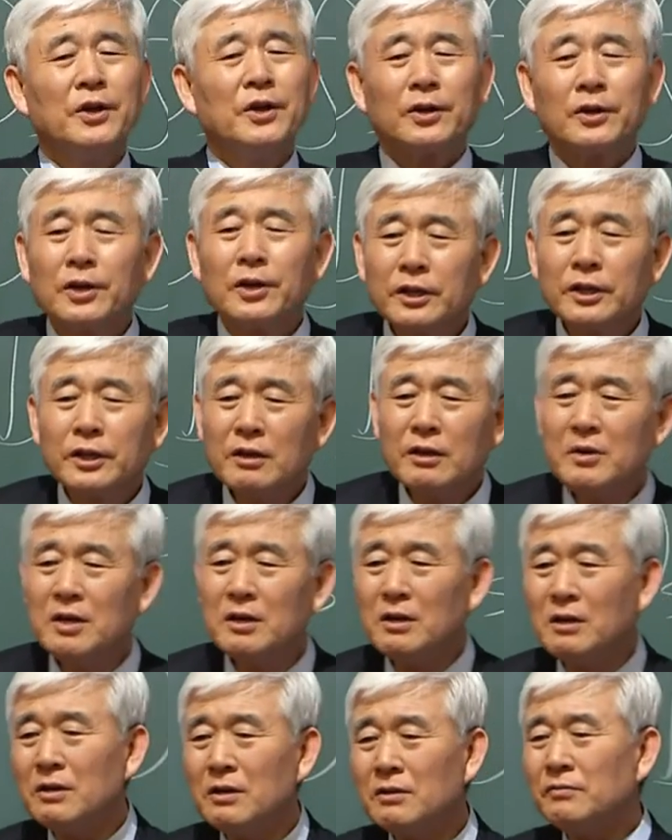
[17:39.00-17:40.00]
그렇게
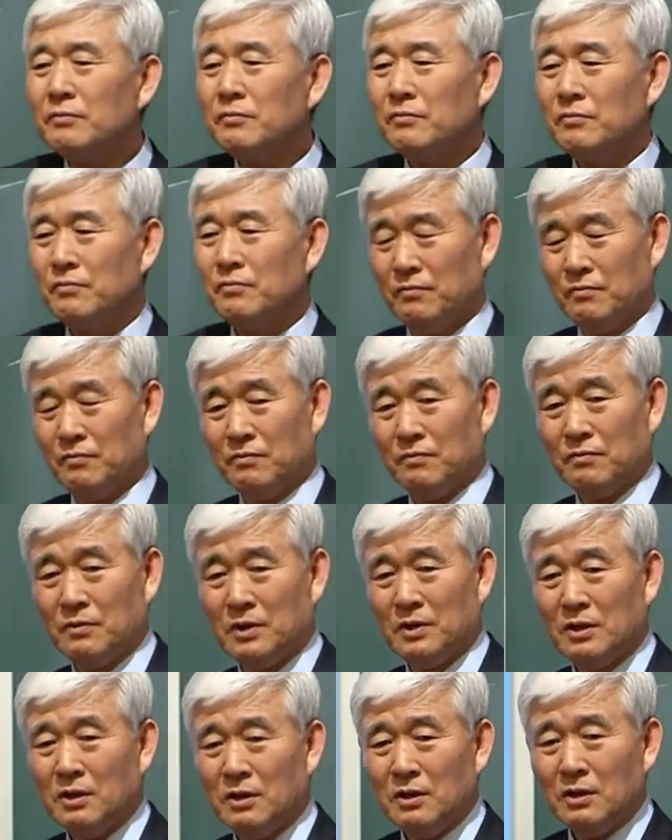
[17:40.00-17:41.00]
되면
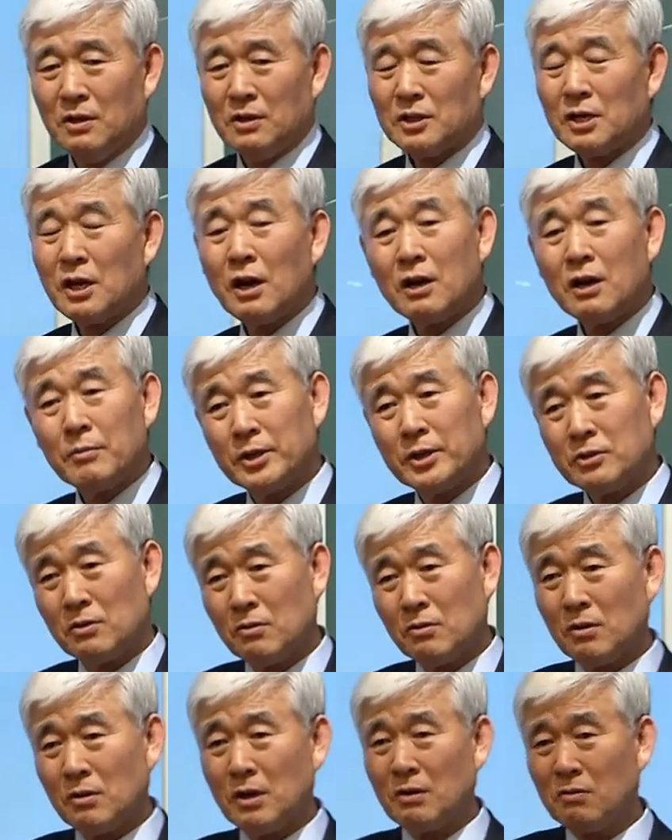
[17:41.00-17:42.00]
사업에
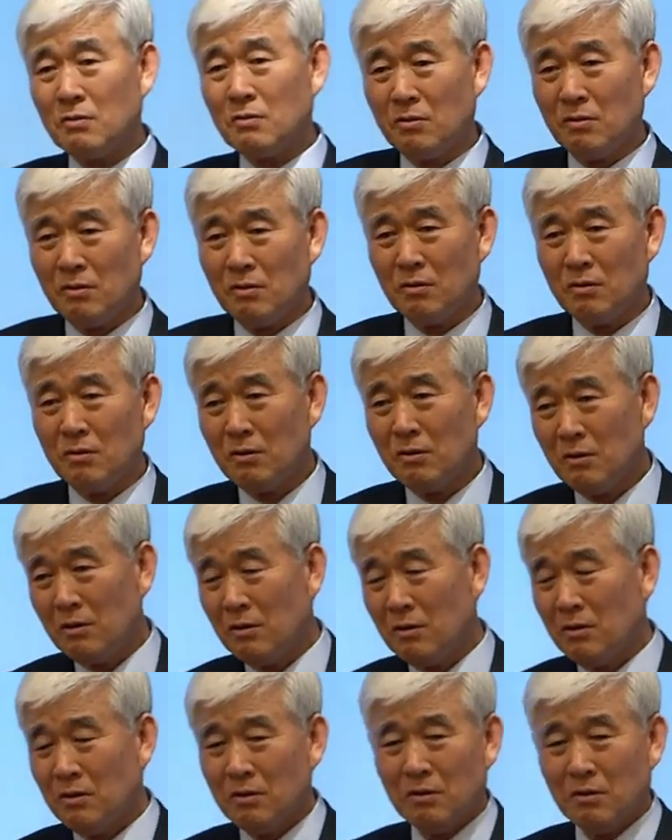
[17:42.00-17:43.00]
성공하고,
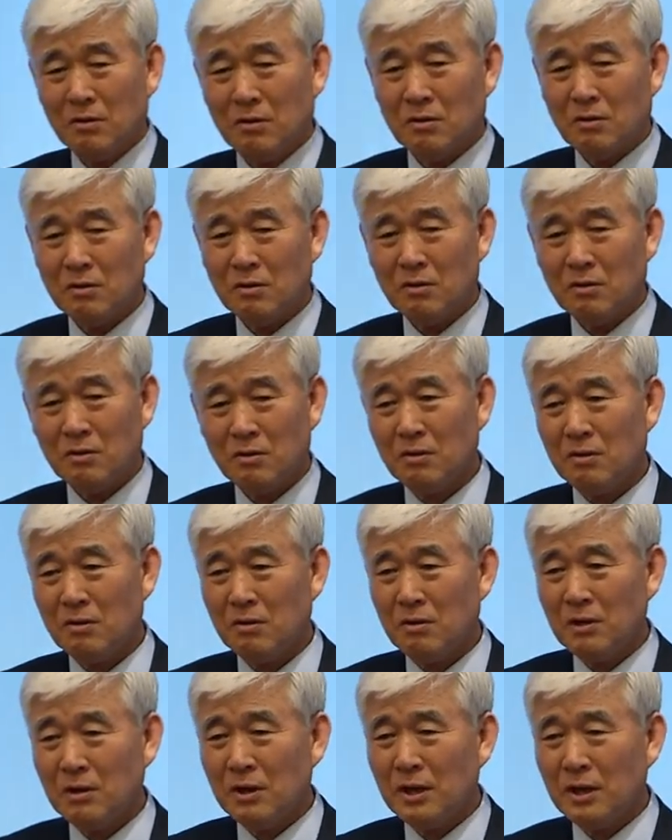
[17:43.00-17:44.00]
어.
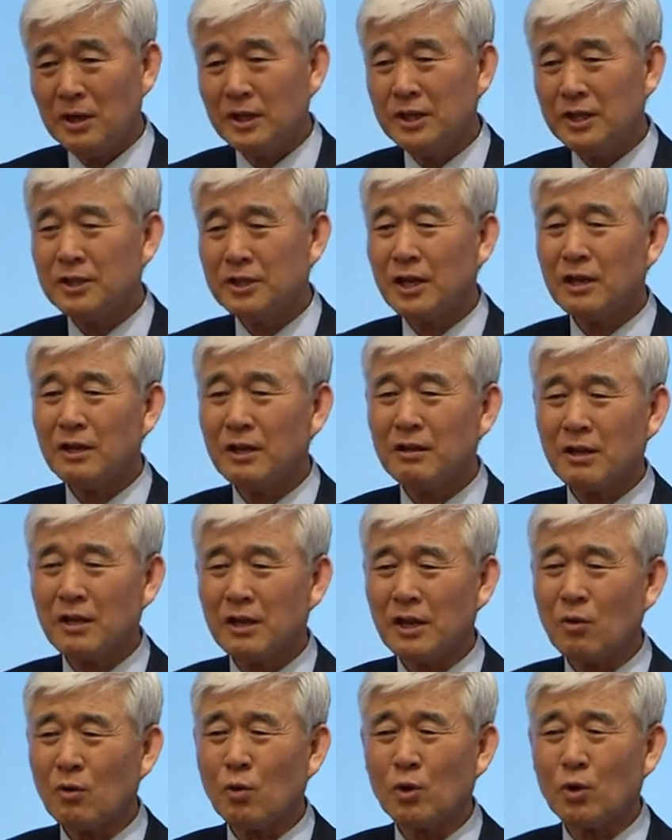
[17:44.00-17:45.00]
인생이
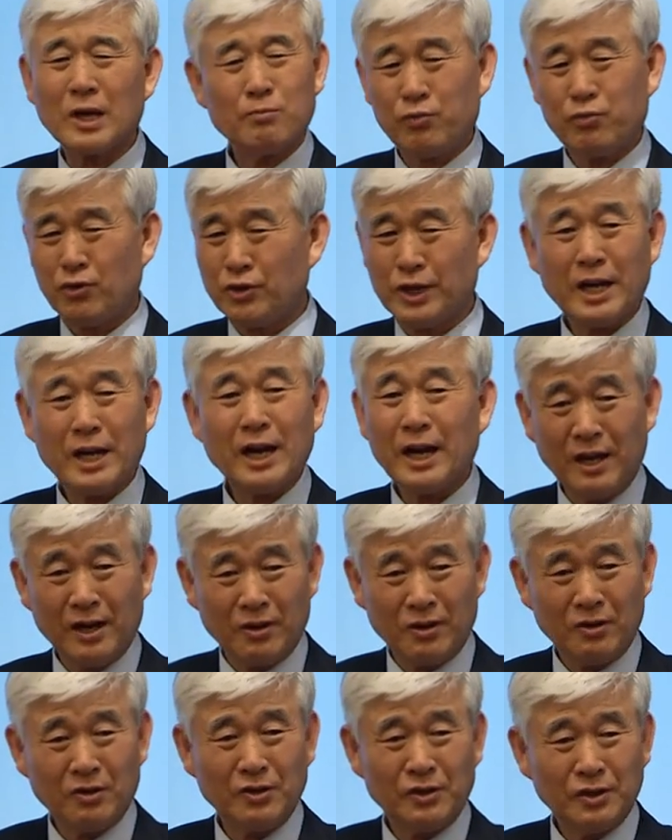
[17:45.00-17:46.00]
그렇게 고달프지가
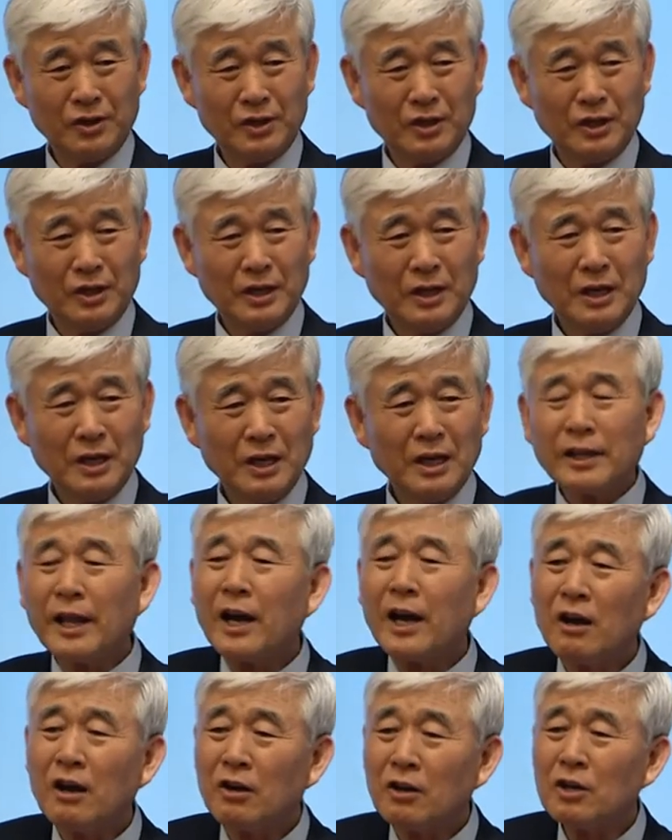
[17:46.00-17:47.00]
않아요.
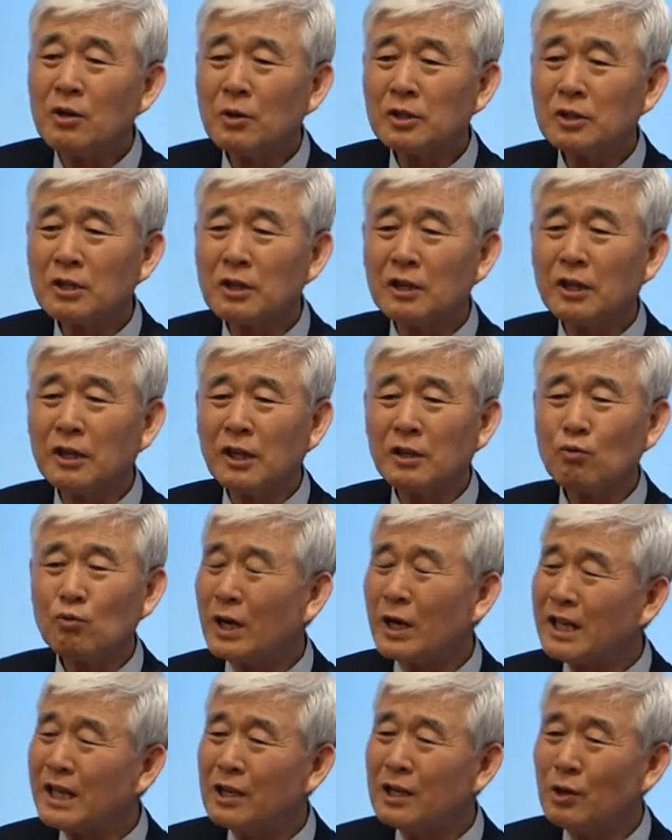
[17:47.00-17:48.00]
내가 어려웠을 때
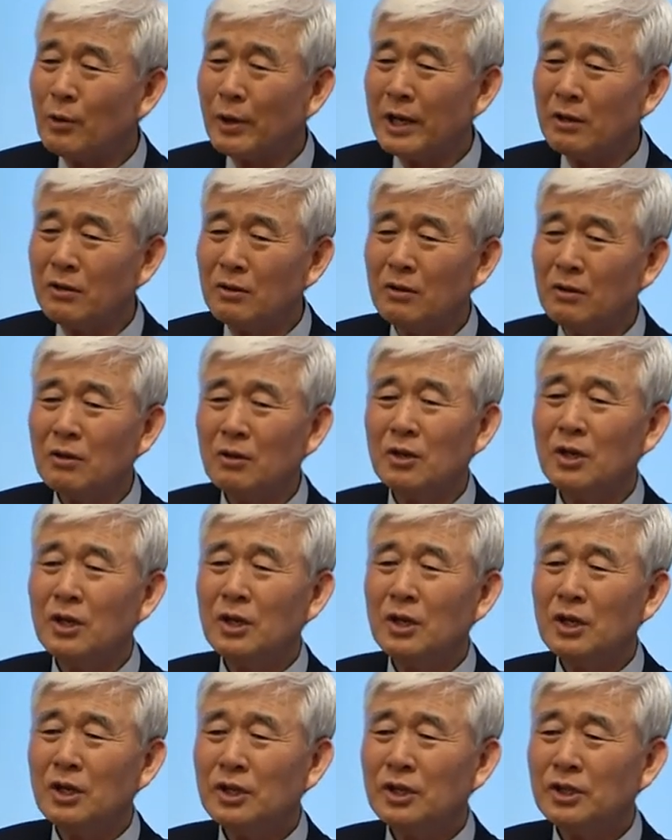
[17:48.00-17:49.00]
누가 달려와요?
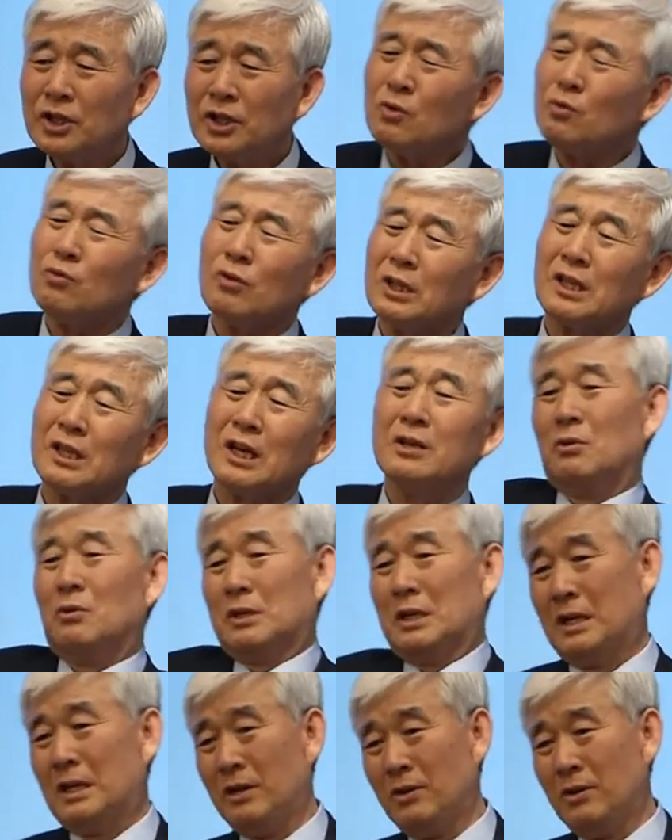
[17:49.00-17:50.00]
친구가
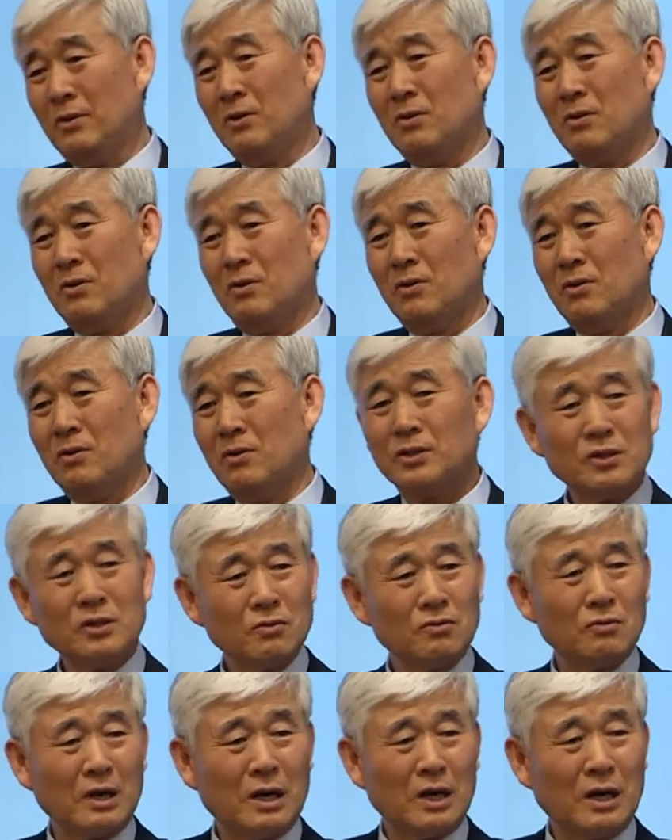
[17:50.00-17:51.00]
달려오잖아요.
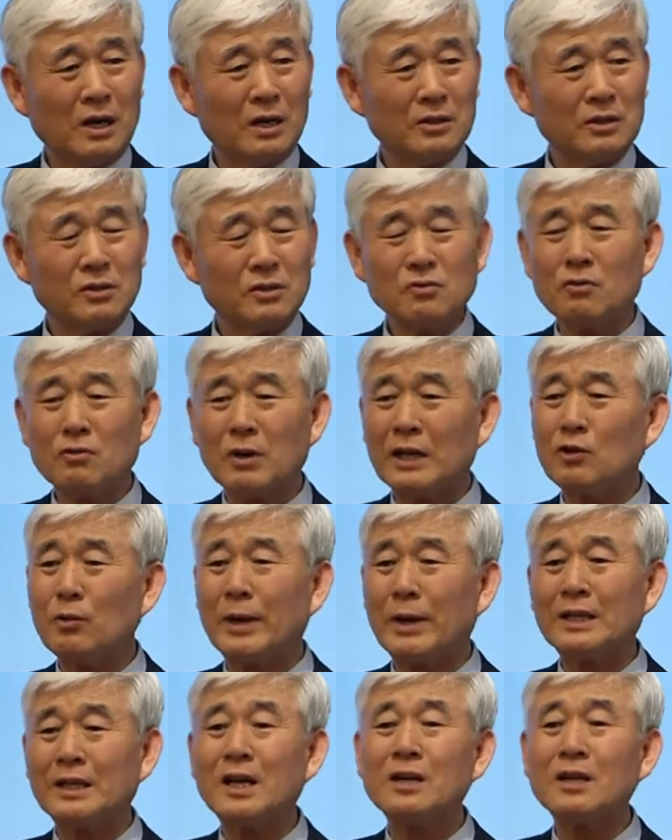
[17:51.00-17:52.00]
친구가. 친구가 아닌 놈
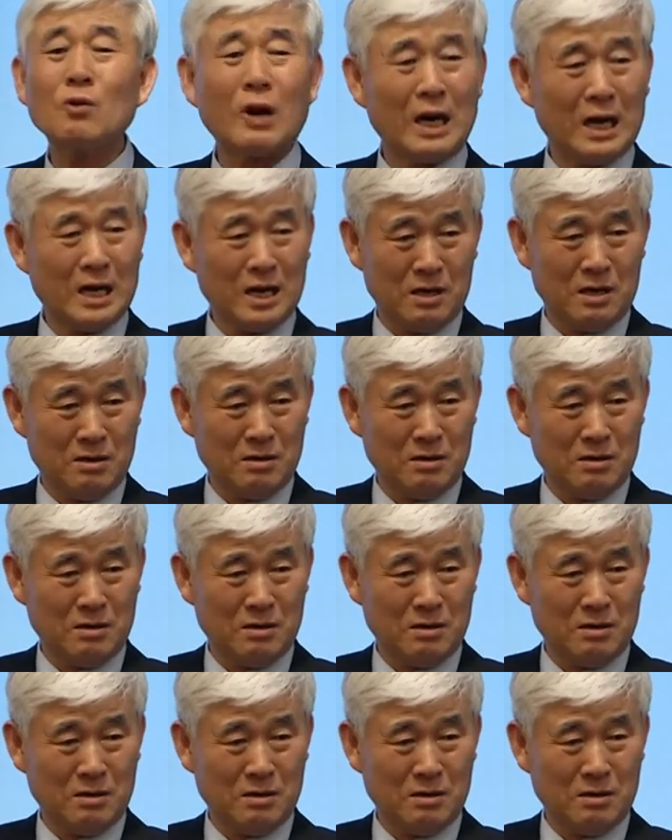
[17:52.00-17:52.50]
안 달려와.